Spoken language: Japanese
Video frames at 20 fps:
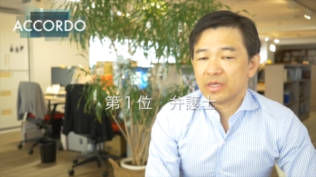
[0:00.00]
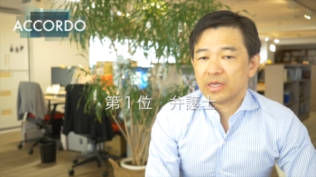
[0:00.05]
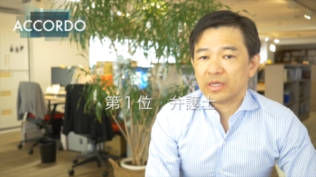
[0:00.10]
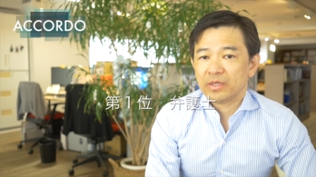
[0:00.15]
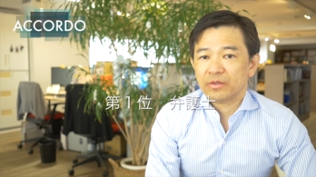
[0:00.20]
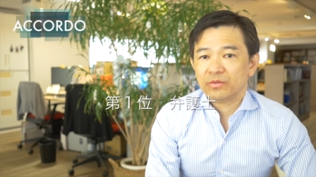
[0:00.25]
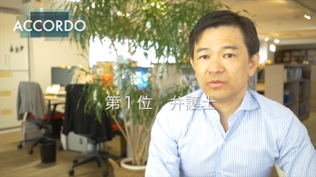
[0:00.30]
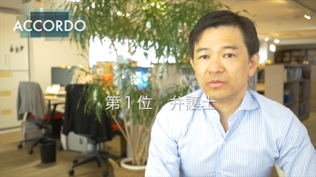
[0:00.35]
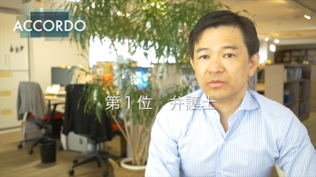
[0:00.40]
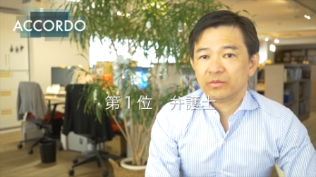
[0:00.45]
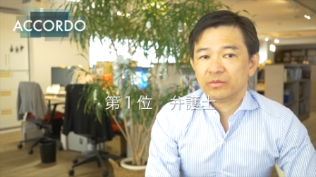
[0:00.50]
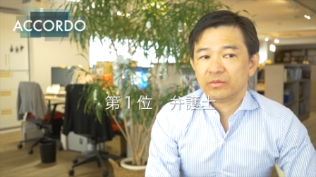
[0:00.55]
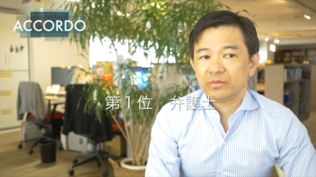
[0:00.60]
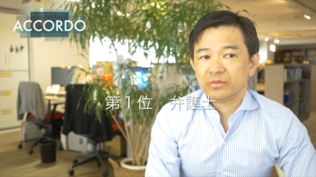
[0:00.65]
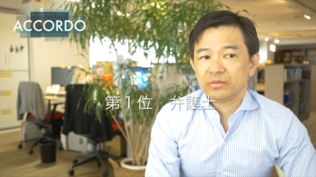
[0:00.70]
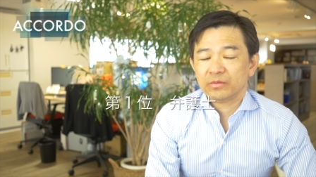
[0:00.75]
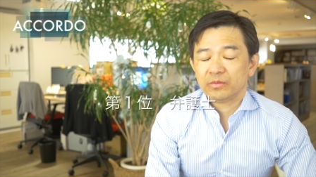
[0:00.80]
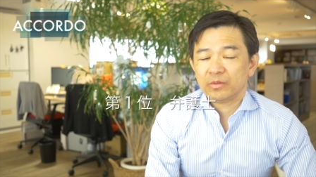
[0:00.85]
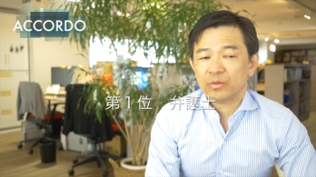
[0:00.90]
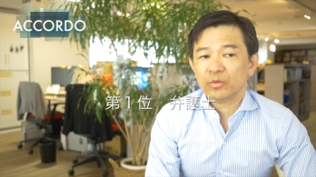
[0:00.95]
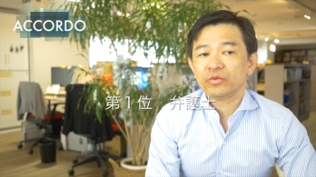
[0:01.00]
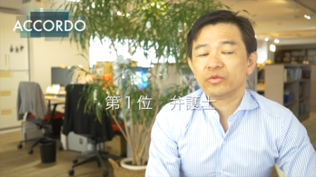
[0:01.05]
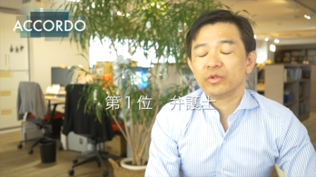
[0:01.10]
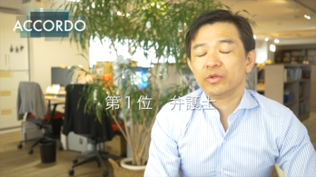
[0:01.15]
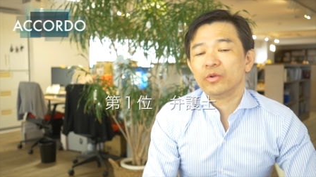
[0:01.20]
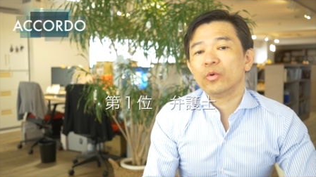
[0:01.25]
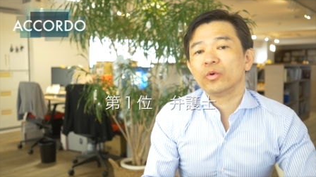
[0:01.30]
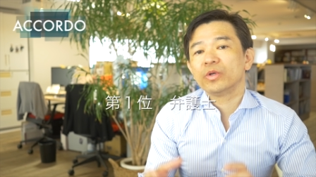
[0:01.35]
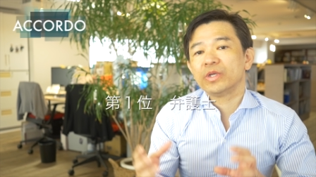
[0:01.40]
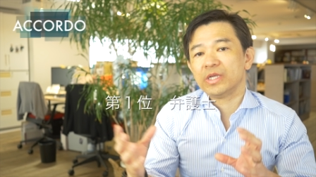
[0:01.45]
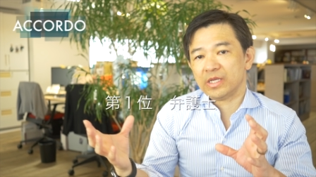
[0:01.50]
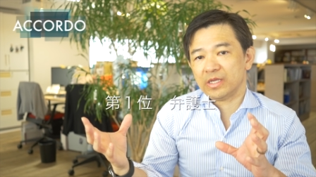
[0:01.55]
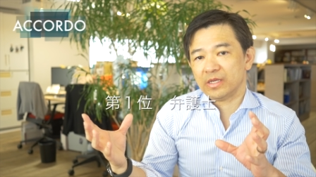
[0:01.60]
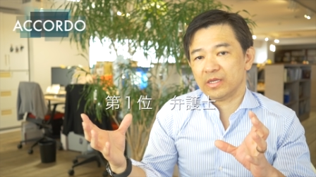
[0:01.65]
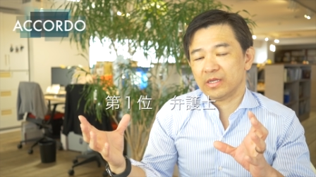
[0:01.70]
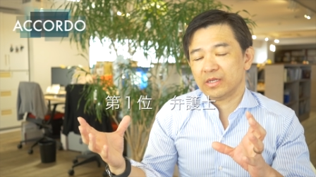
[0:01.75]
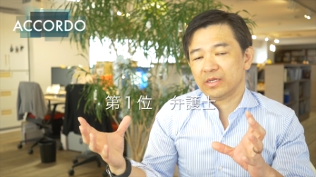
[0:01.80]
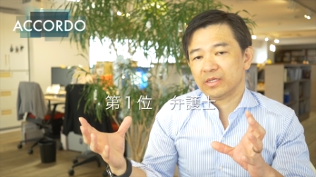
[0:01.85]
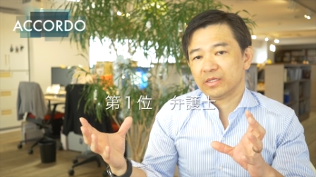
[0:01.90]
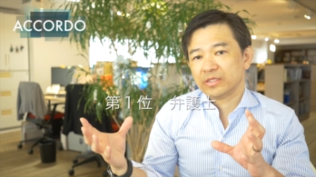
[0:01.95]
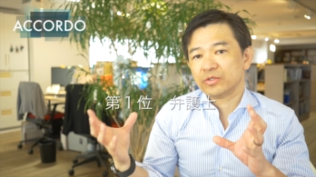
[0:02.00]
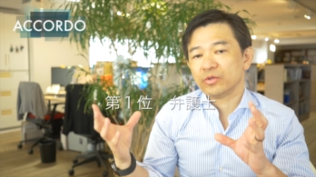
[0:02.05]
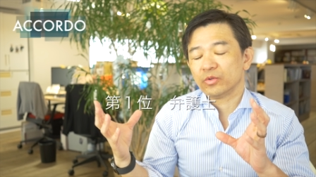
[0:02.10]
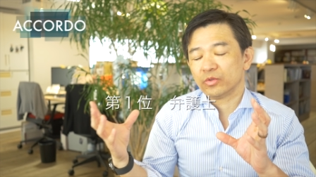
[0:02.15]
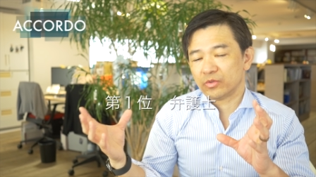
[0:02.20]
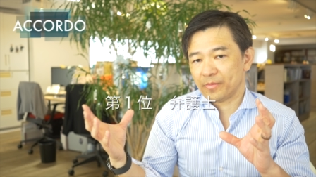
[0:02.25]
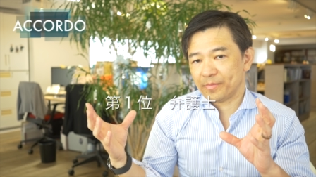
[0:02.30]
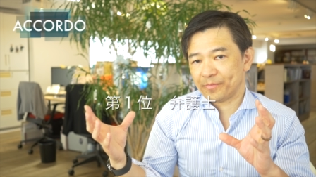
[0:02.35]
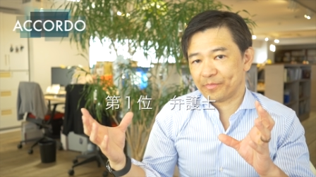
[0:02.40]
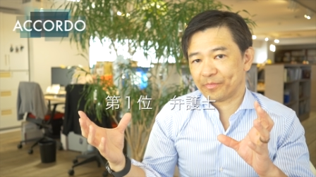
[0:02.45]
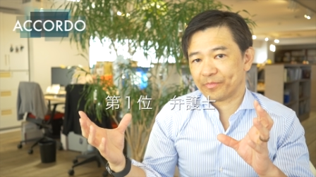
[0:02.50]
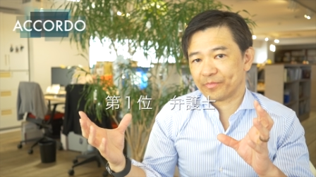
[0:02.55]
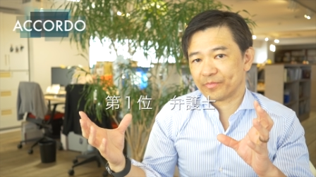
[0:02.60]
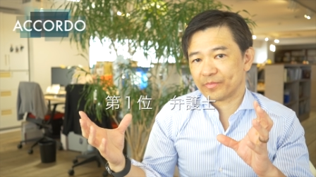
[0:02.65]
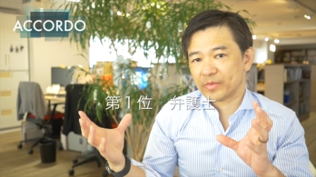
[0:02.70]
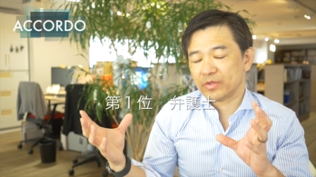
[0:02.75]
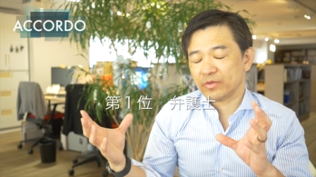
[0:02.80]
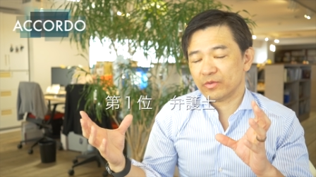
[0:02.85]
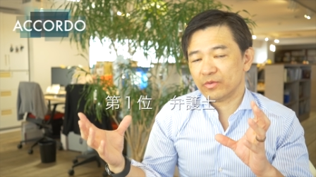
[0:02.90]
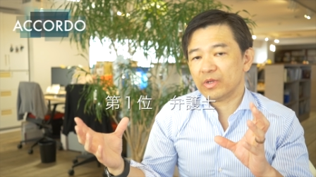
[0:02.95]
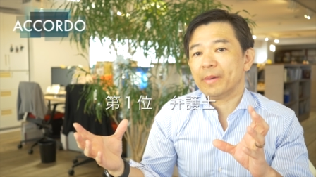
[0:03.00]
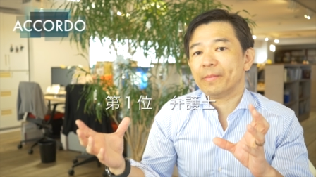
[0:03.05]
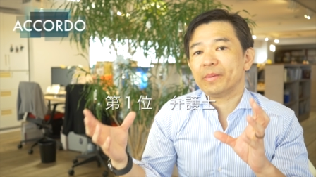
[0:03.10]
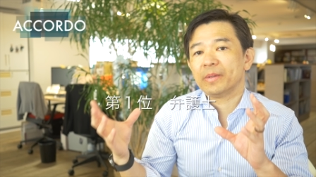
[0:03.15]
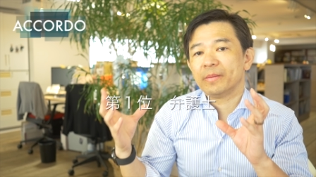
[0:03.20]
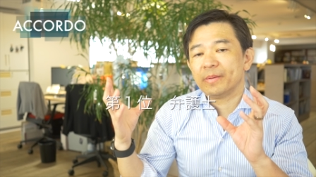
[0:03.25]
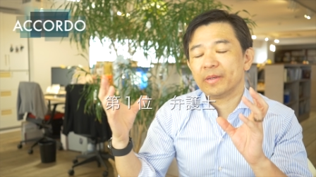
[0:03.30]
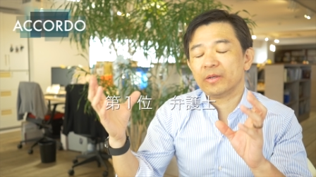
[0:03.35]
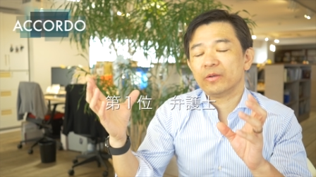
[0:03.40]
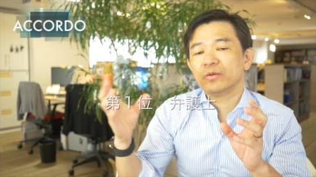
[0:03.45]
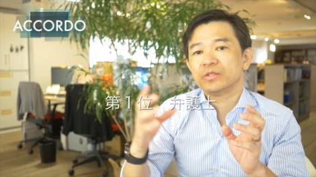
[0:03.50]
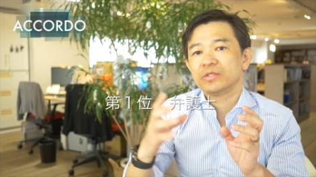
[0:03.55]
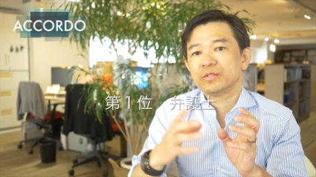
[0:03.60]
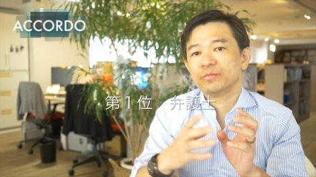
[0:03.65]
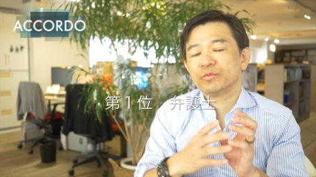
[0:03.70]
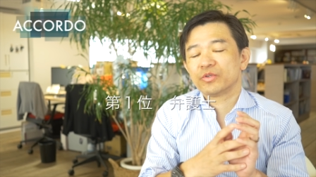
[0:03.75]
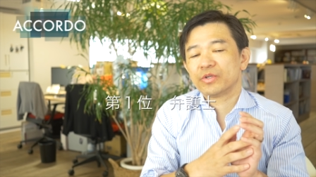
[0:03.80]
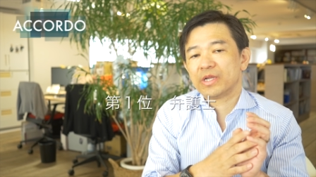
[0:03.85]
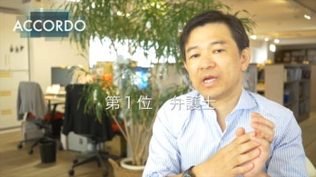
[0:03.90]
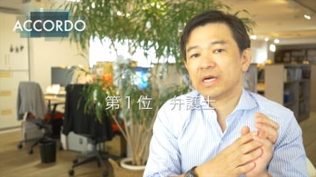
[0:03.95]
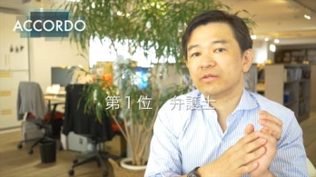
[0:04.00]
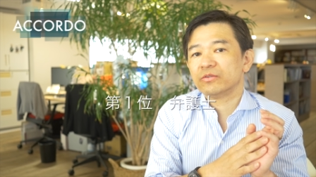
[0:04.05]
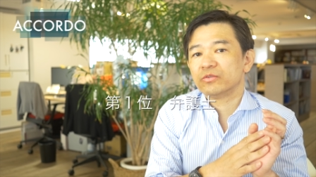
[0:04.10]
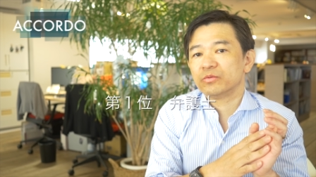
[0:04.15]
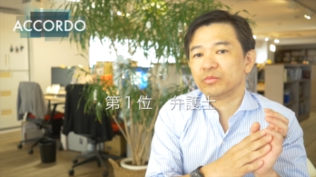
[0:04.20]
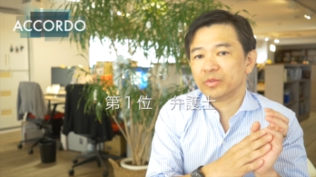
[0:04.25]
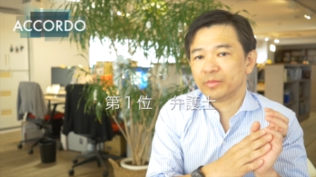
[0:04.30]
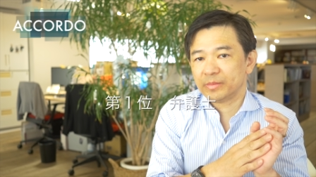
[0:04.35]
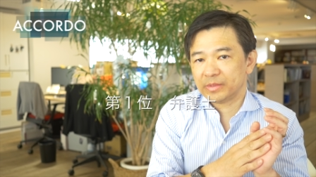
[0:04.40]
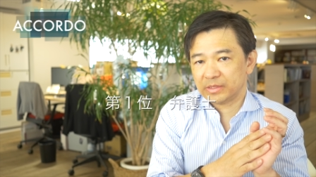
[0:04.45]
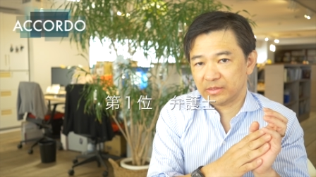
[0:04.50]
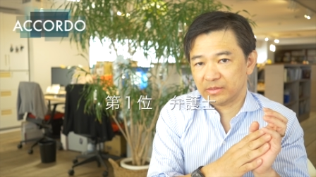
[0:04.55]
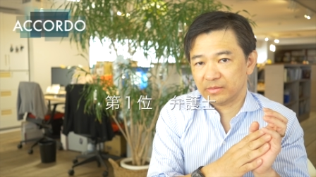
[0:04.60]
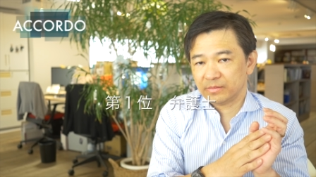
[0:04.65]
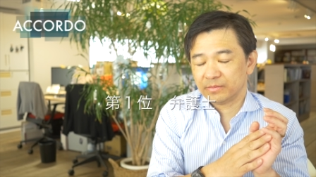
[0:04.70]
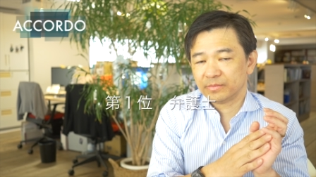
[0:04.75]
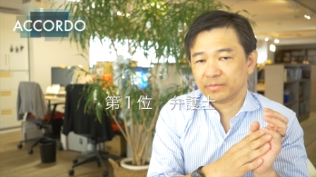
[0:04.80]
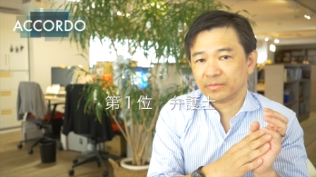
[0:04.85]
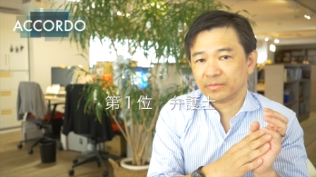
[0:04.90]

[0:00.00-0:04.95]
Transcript: あの本当に大きい仕事っていうのはやっぱり弁護士事務所にあると思います